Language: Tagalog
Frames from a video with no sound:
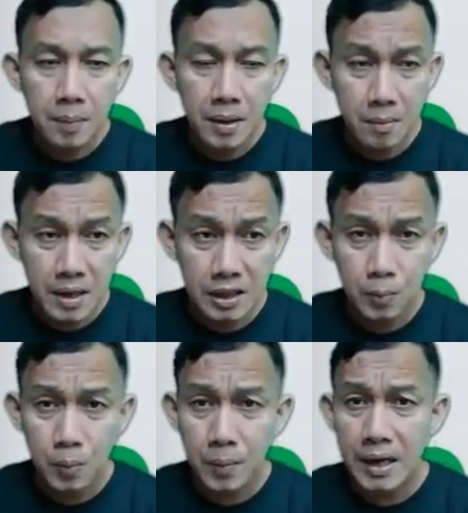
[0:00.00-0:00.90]
maka-access
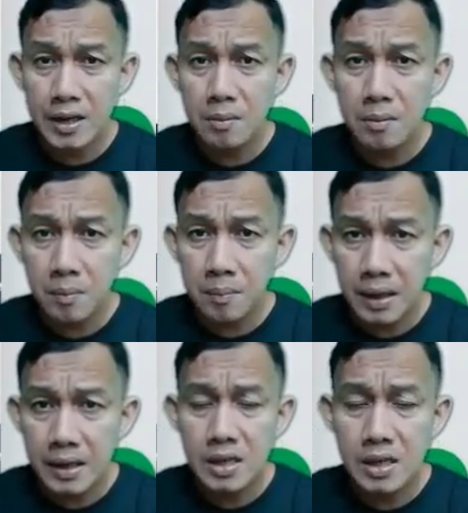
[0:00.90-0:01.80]
po pala kayo ng
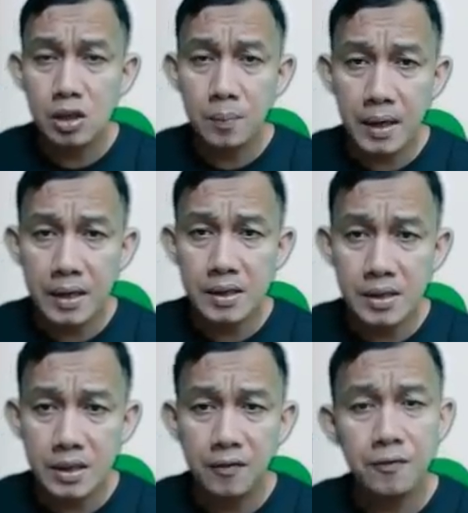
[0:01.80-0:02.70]
mabilis dito sa
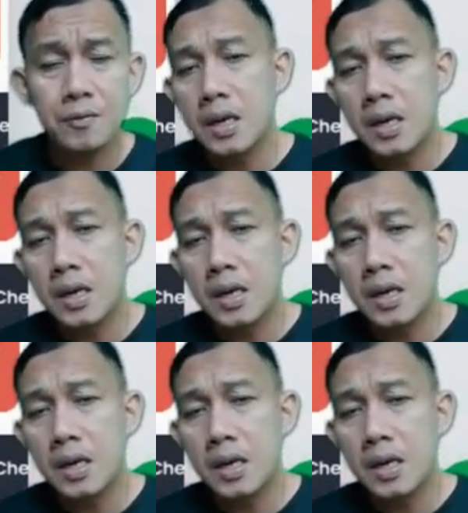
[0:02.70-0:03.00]
prices gift,